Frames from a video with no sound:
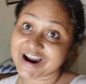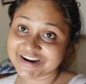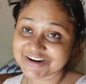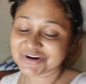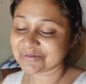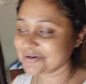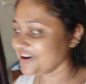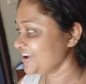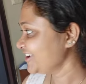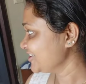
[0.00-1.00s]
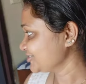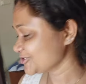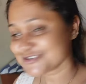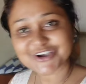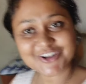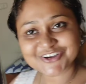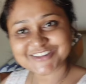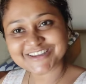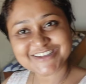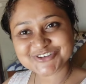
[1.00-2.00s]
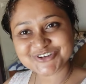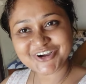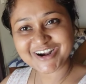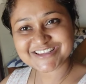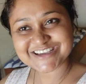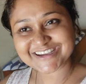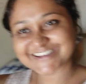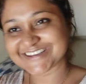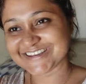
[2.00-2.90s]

হাড়ির খবর চলো দিনটা শুরু করা যাক